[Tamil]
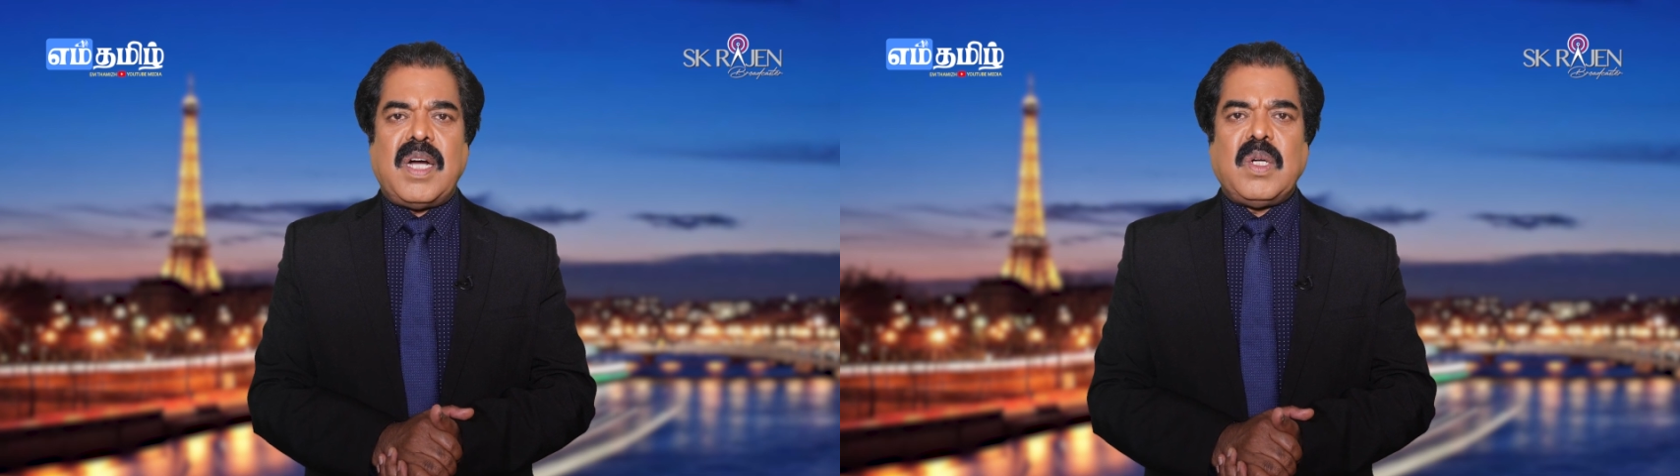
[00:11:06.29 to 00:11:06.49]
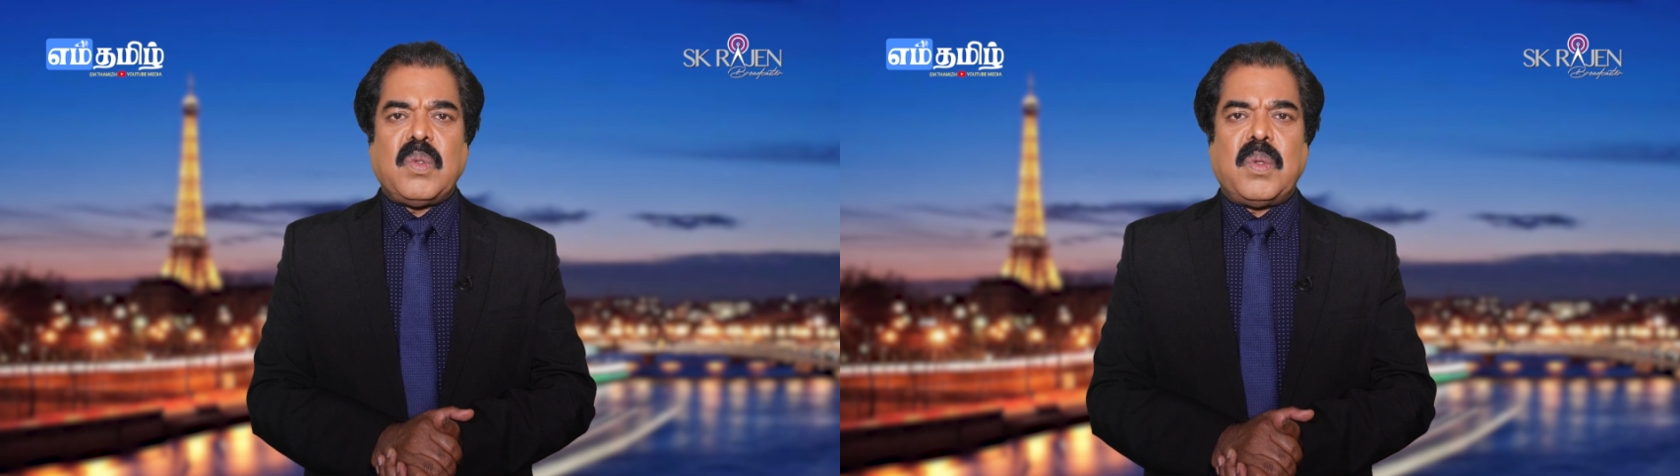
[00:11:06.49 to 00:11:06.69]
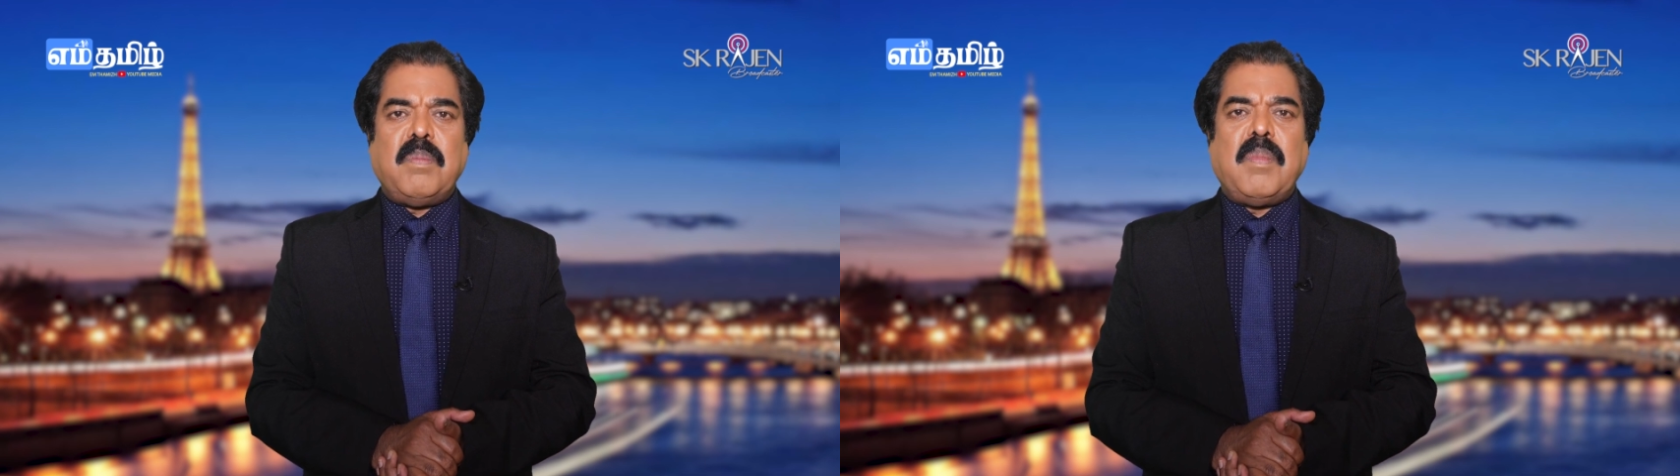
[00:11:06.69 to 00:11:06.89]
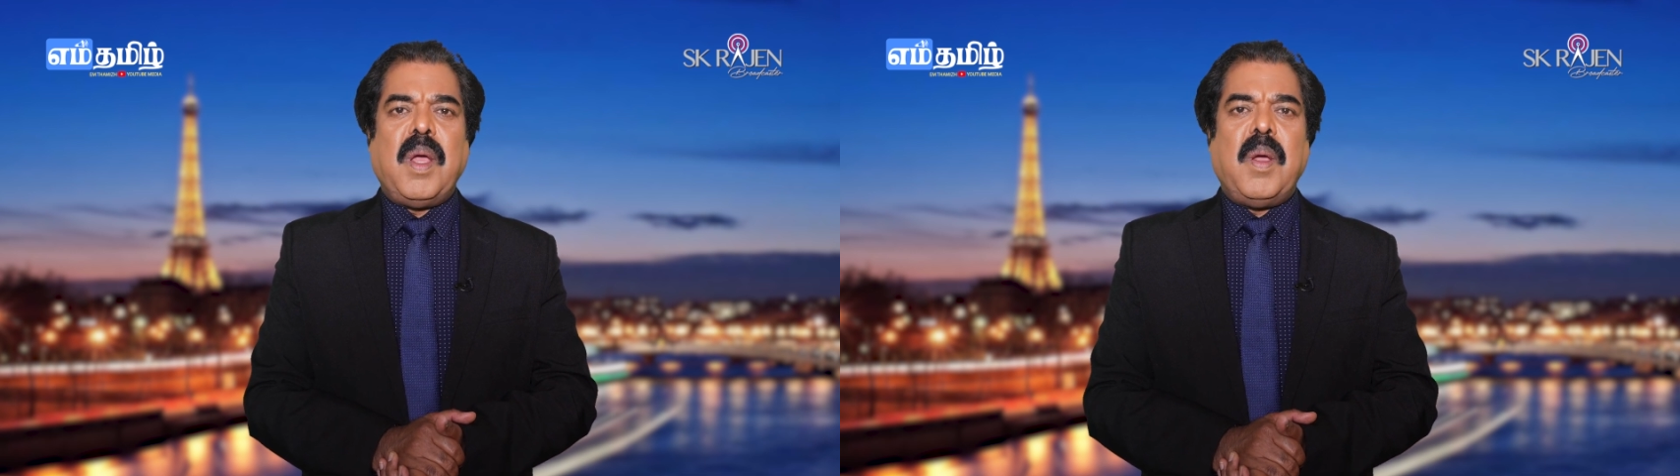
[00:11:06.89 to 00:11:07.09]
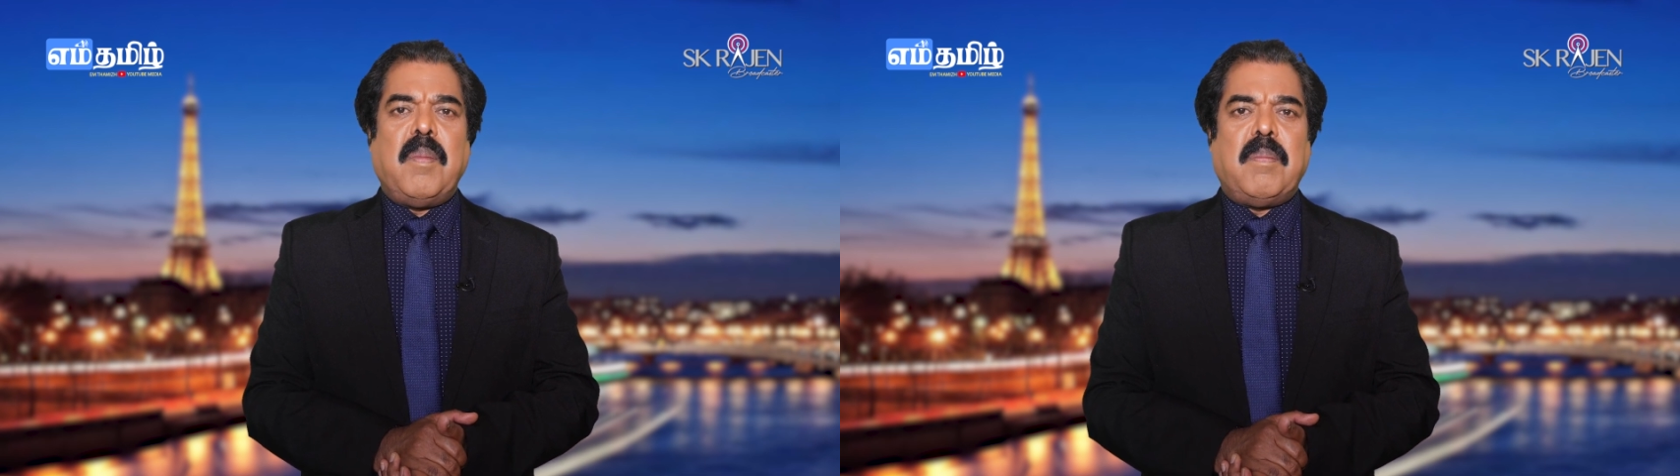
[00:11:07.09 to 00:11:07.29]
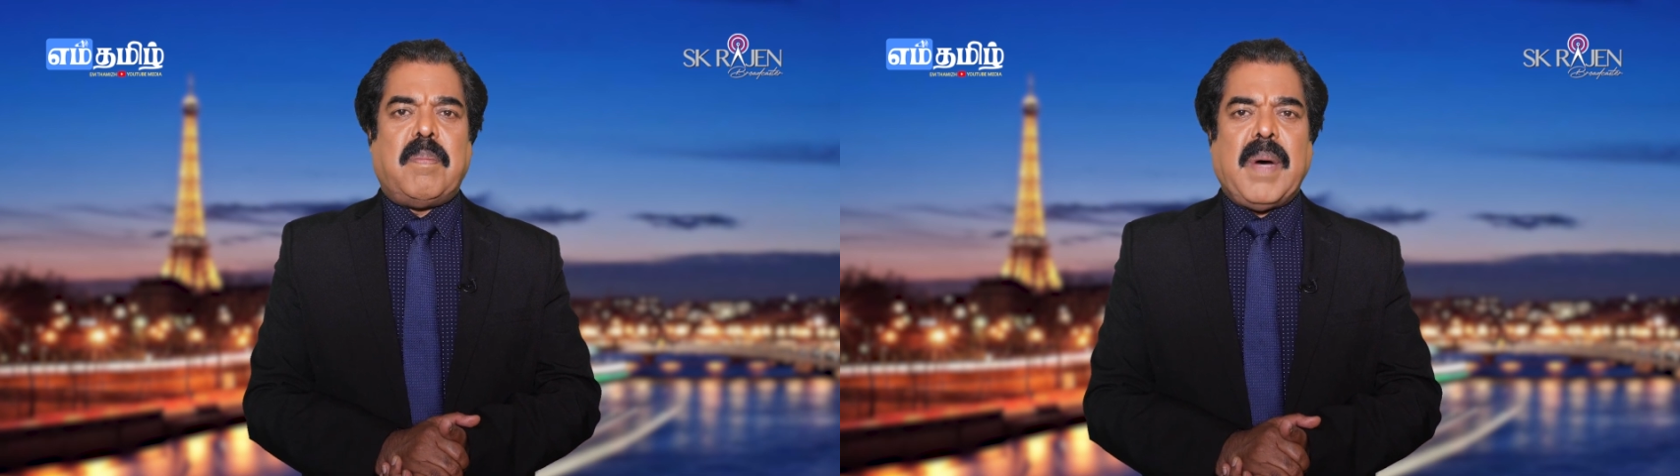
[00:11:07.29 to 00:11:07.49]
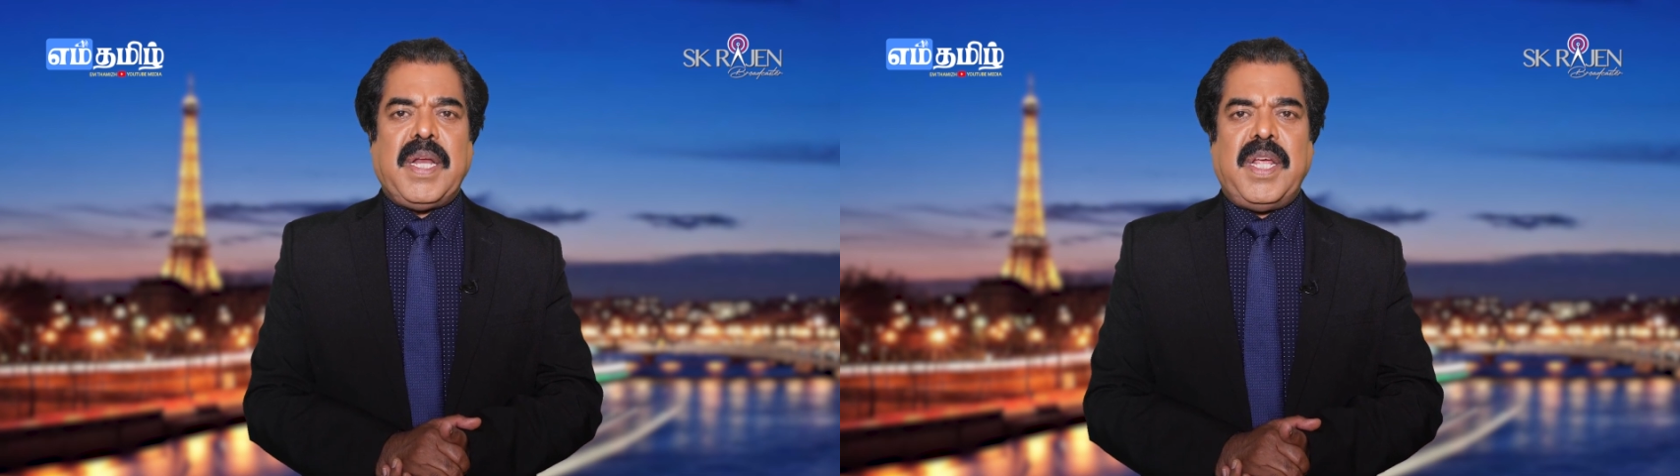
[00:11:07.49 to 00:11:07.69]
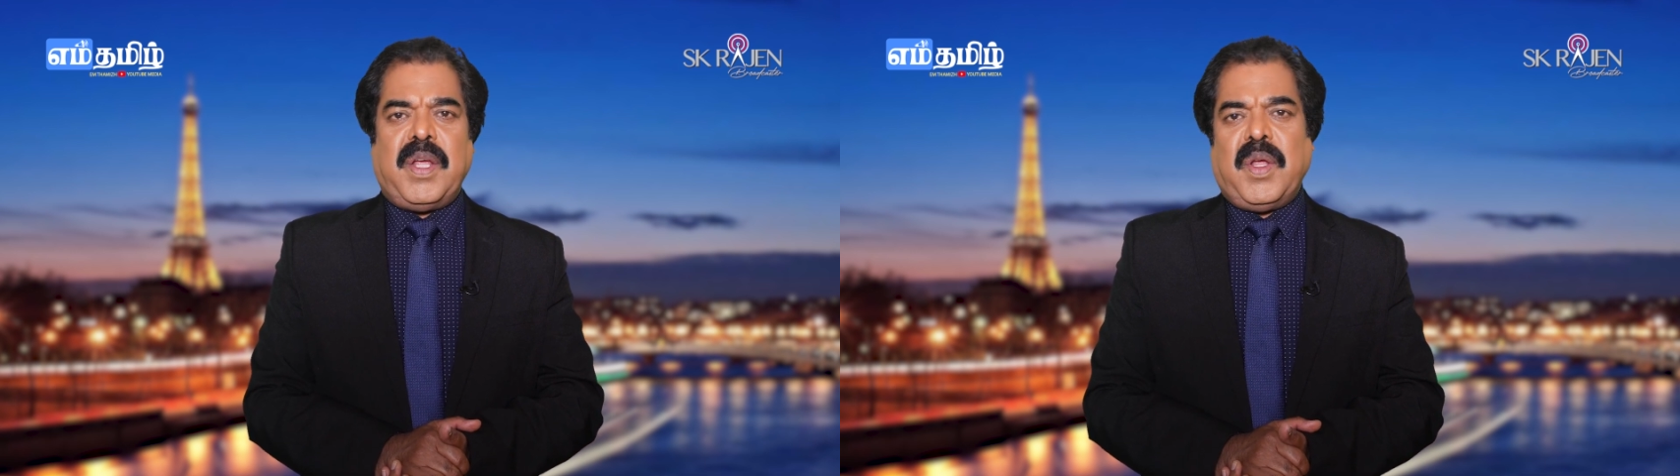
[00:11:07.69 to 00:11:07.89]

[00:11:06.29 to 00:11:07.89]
ஆண்டுதோறும் பரி